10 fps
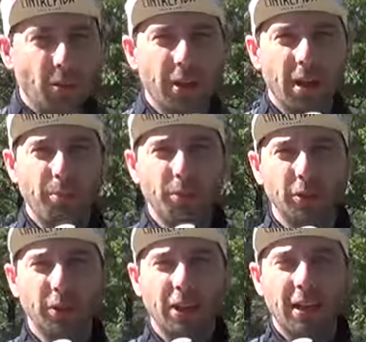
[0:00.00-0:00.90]
un
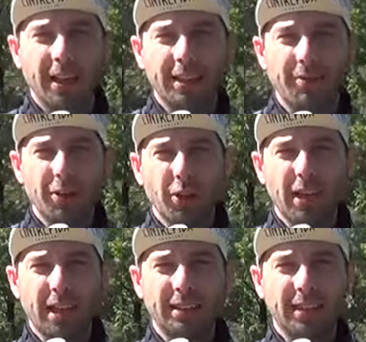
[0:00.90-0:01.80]
punto eh, davvero
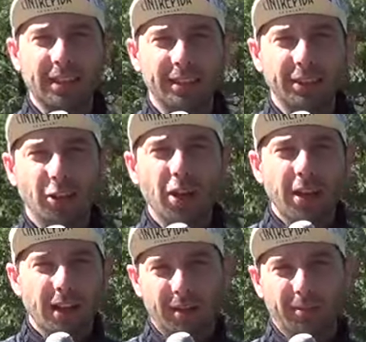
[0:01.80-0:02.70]
caratteristico.
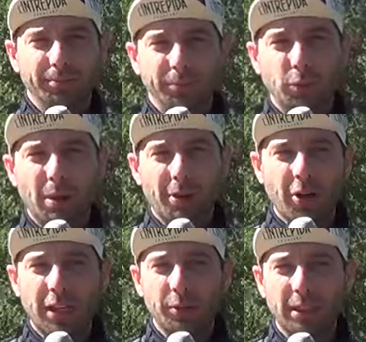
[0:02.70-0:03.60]
Eh, due
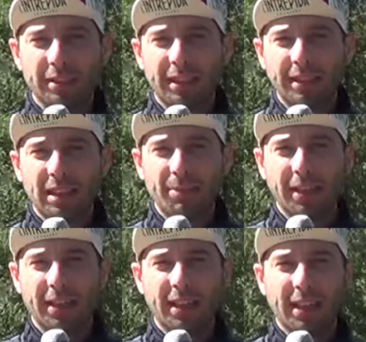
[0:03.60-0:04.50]
parole sulla salita
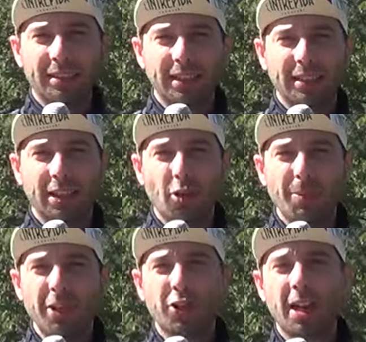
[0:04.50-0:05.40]
perché la salita
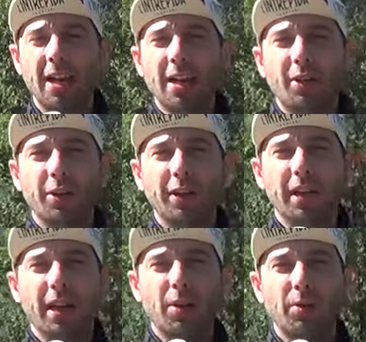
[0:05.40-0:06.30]
comincia con
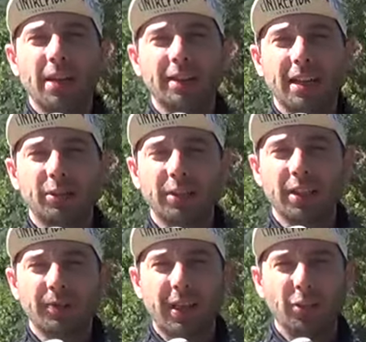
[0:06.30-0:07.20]
un tratto di
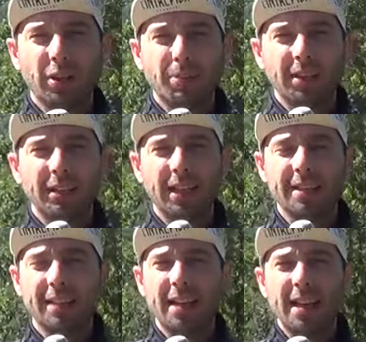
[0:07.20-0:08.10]
asfalto e
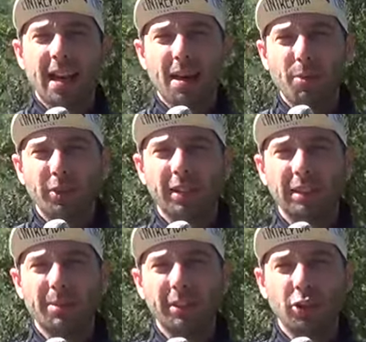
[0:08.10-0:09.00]
pendenze
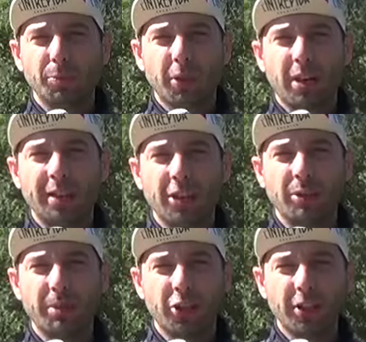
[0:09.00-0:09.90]
abbondantemente superiori al
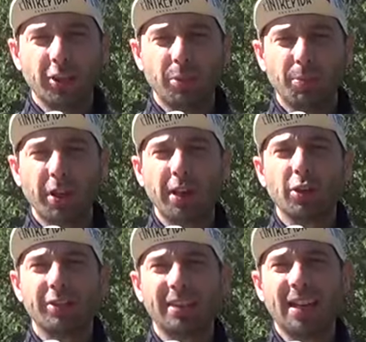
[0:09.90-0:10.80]
10%, poi
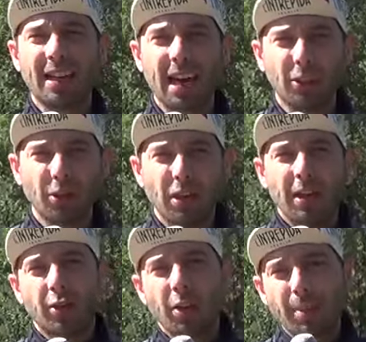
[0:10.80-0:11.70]
lo sterrato
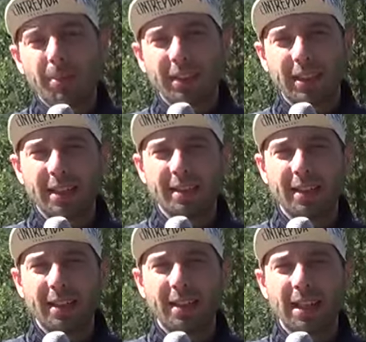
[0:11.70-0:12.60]
con
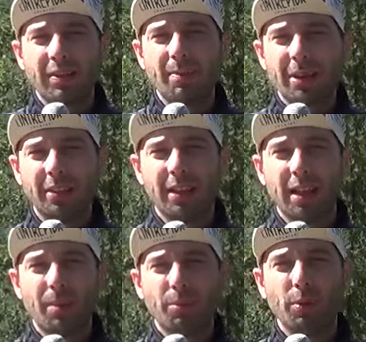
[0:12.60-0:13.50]
pendenze
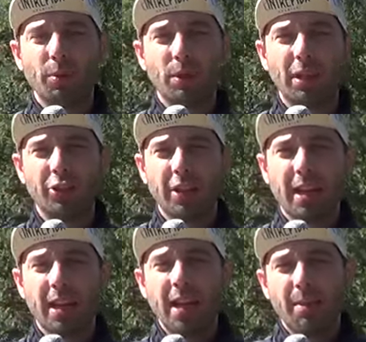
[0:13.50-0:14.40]
lievemente più
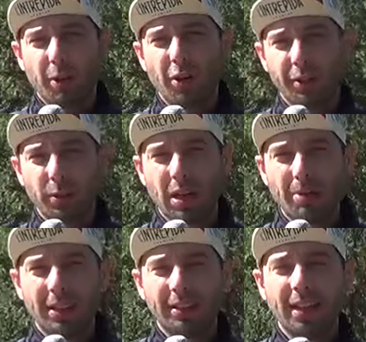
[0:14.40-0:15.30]
leggere, però
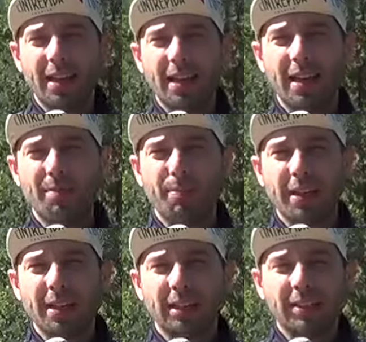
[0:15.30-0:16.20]
sicuramente
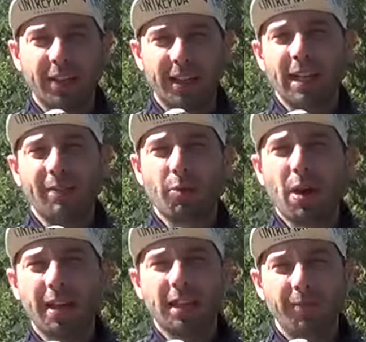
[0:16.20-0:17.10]
impegnative. Chi arriva
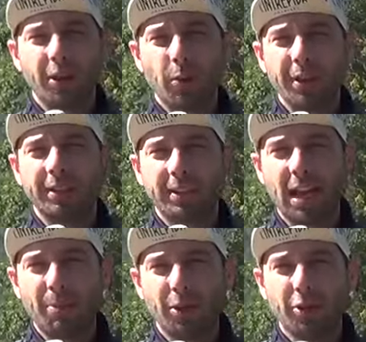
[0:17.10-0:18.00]
qua è davvero un
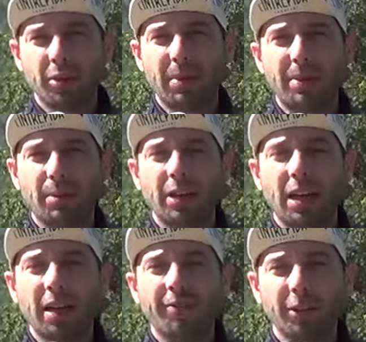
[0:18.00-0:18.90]
intrepido, insomma, abbiamo
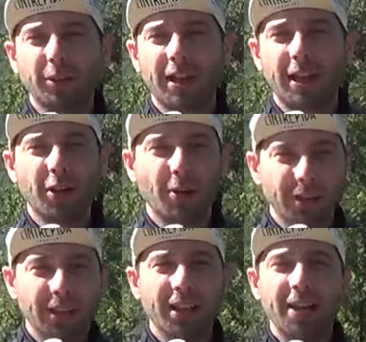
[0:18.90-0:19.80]
il fiatone anche noi,
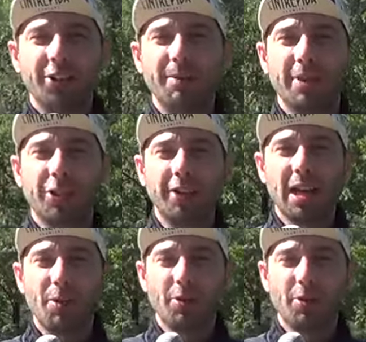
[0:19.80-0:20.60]
quindi ci immaginiamo